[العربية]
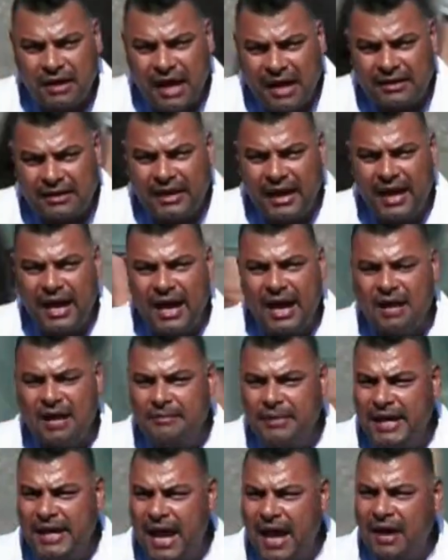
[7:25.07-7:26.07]
قطع
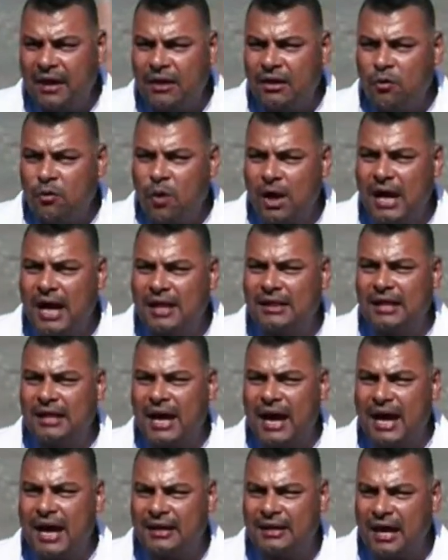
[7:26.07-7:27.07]
المياه
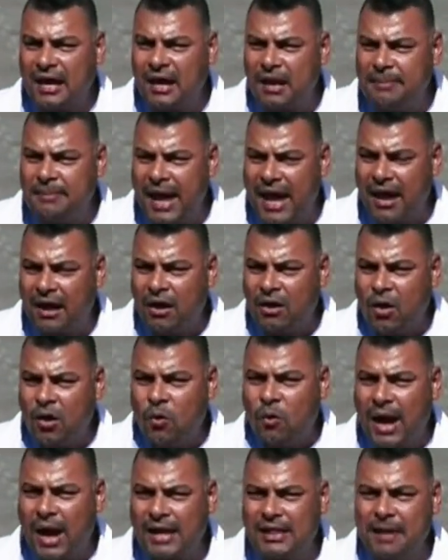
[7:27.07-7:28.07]
وقطع الكهرباء
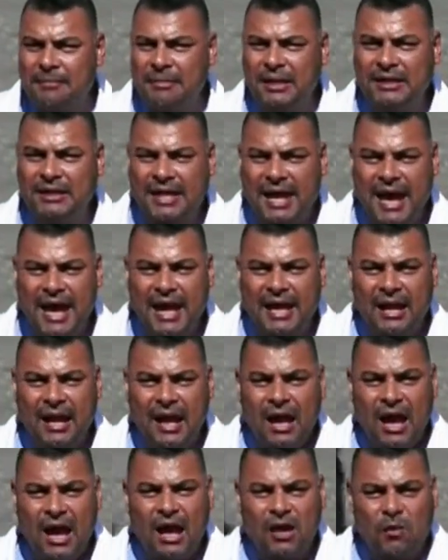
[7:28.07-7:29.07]
وعدم إدخال
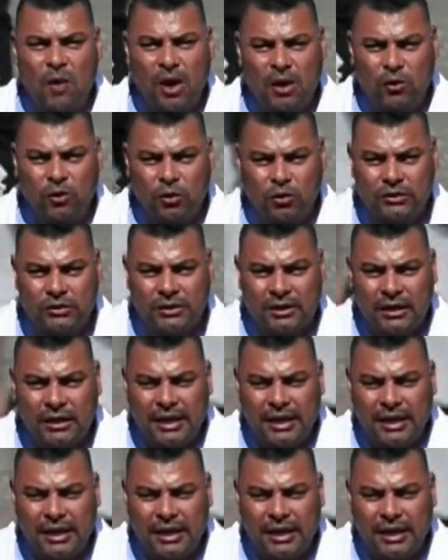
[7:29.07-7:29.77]
الوقود